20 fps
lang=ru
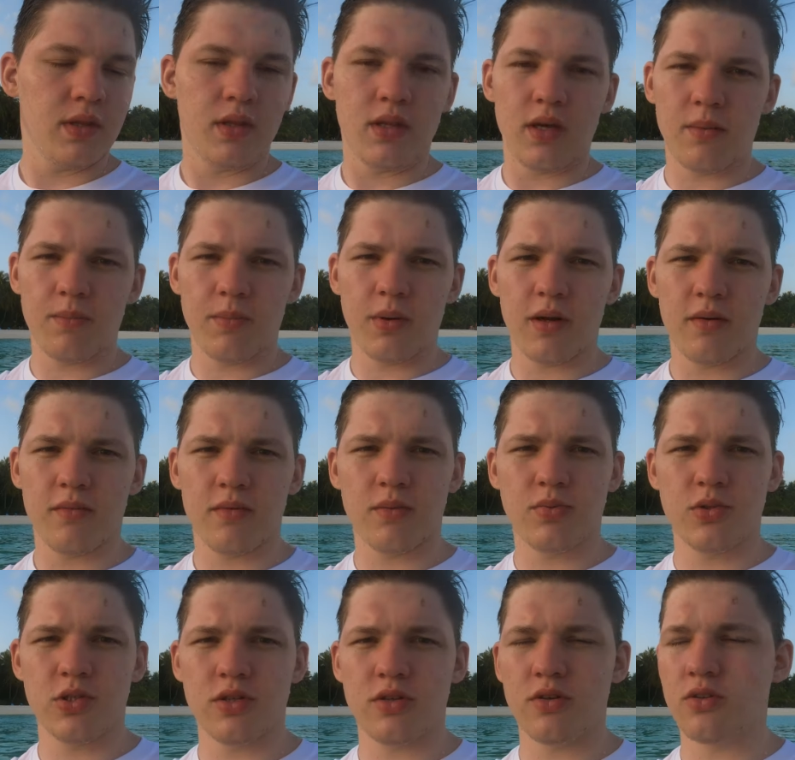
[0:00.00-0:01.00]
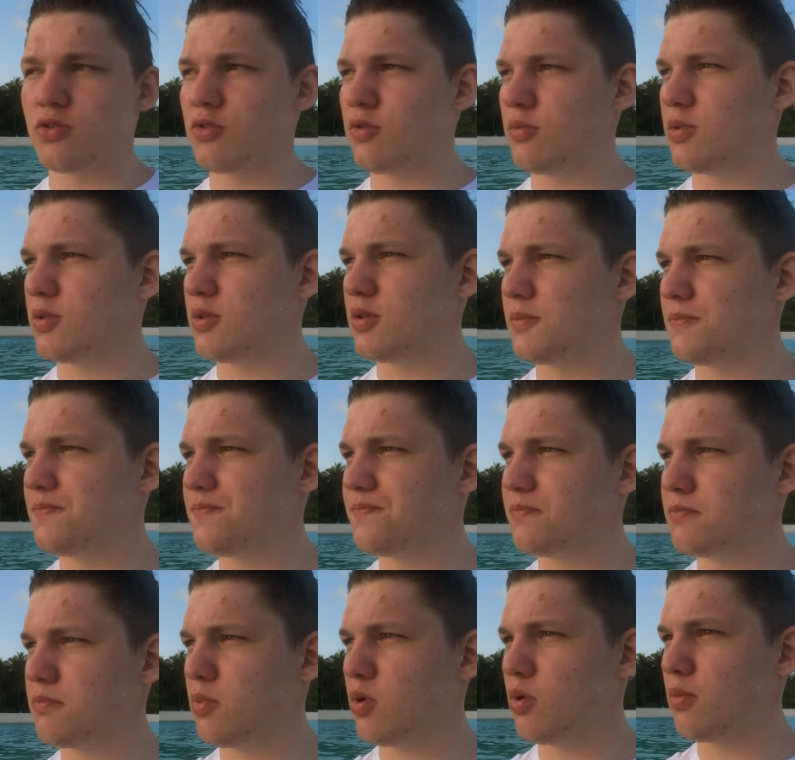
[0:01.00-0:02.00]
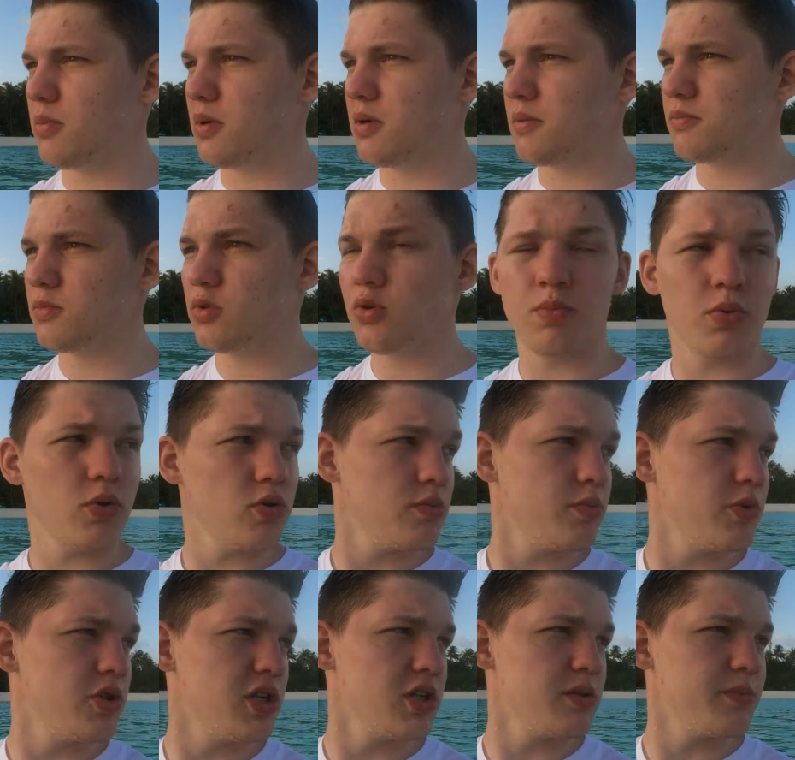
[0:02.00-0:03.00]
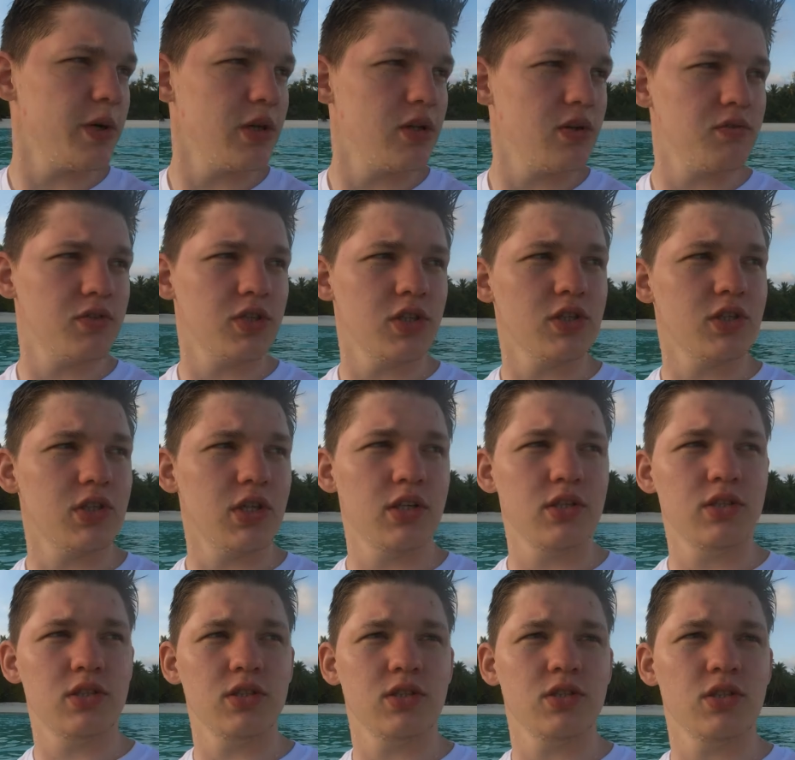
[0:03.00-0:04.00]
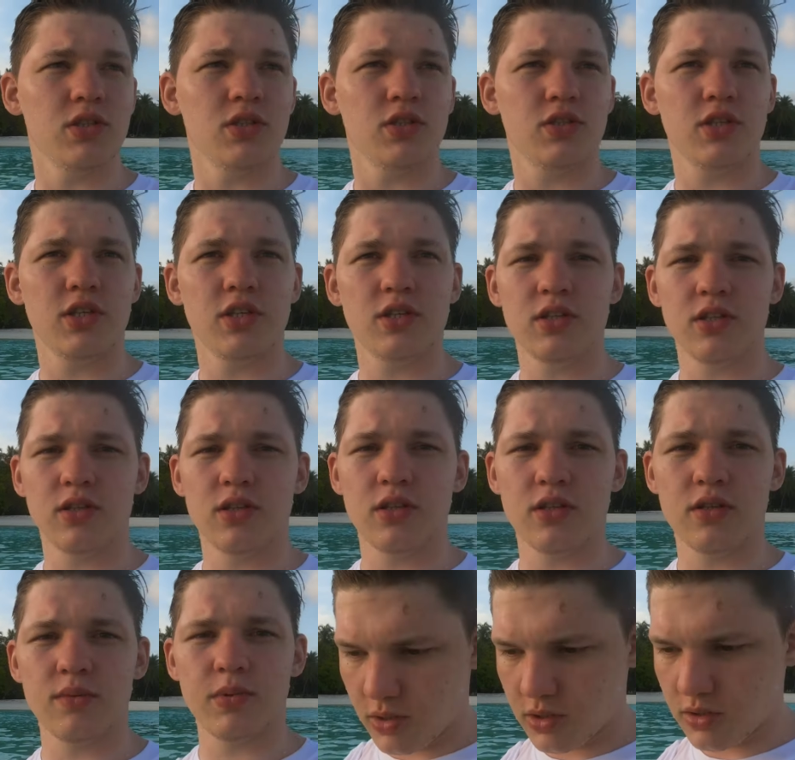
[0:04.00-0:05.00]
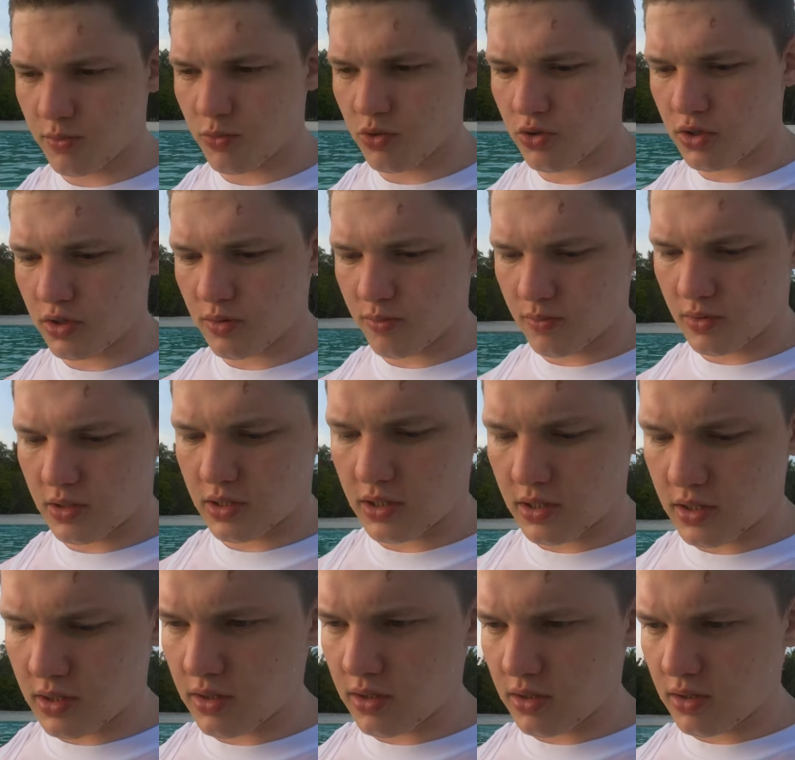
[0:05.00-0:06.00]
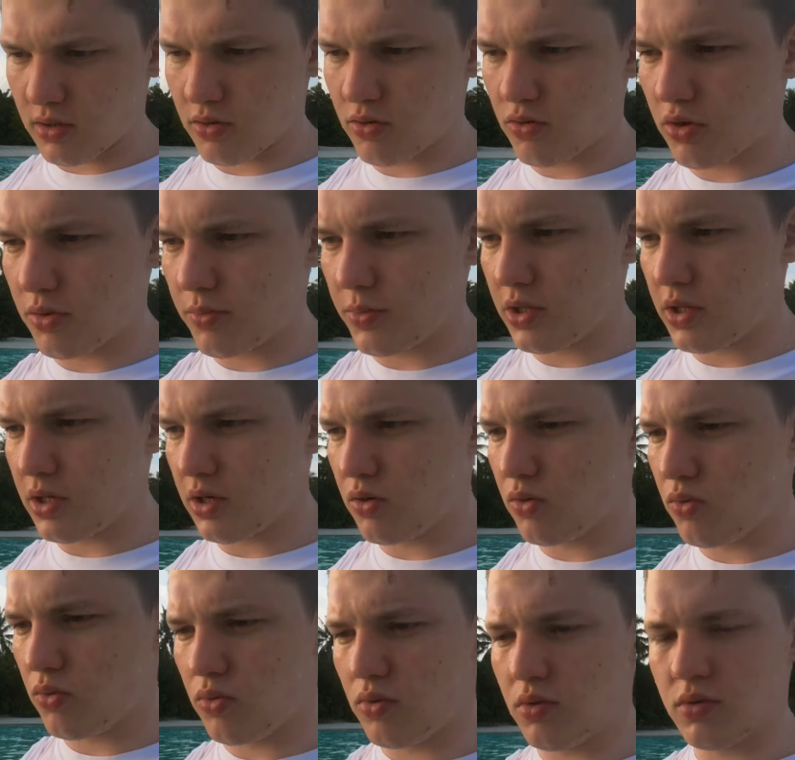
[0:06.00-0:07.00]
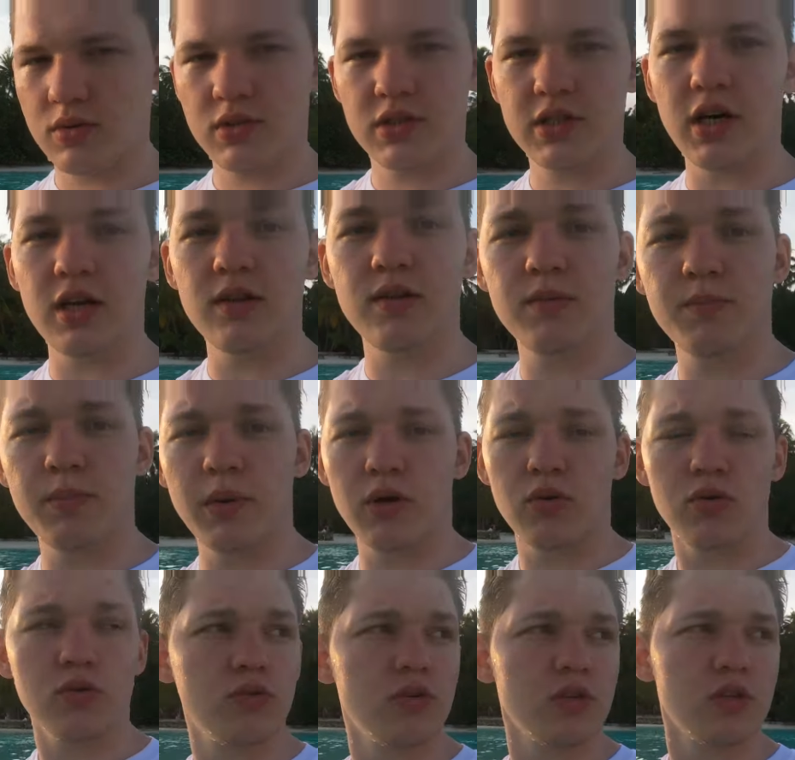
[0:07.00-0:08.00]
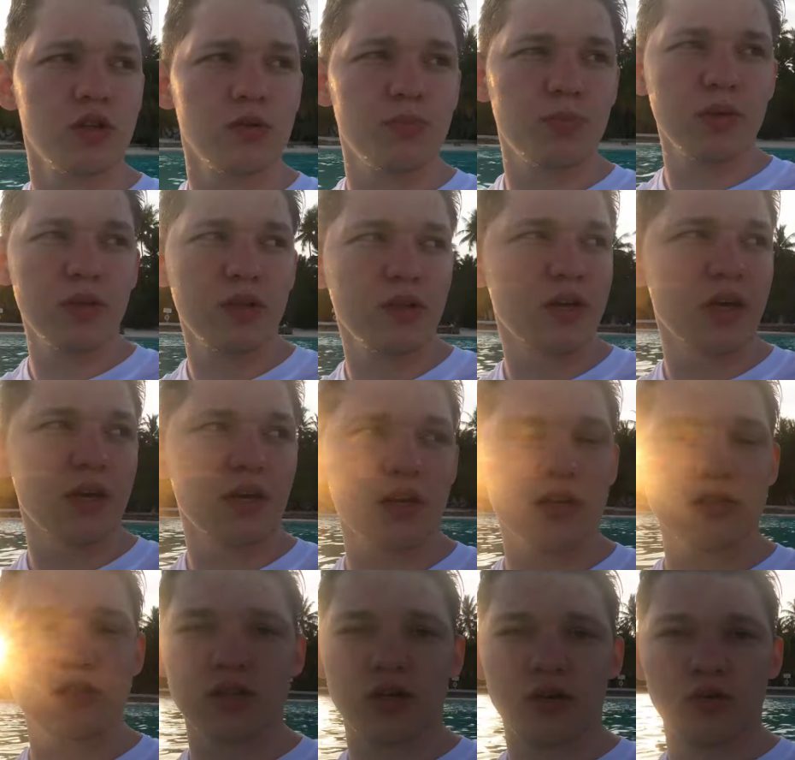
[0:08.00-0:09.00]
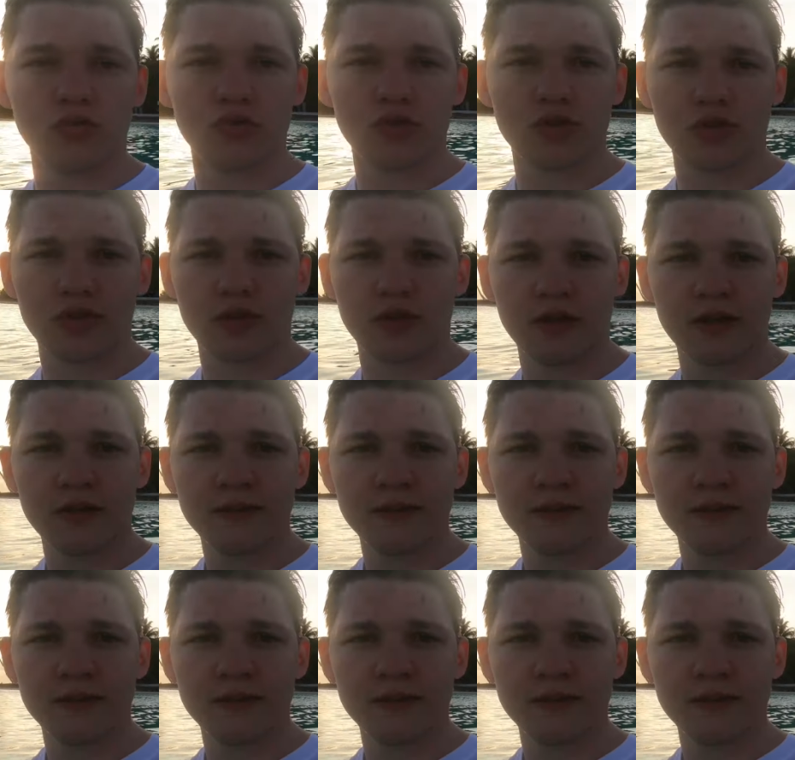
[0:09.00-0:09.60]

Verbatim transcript: Там прям вообще должно быть бомба. Ну и плюс мы сейчас пойдем в 6.30, через часик ну, где-то посмотрим, как э, кормят акул. Скат, походу, этот плыл как раз на ужин.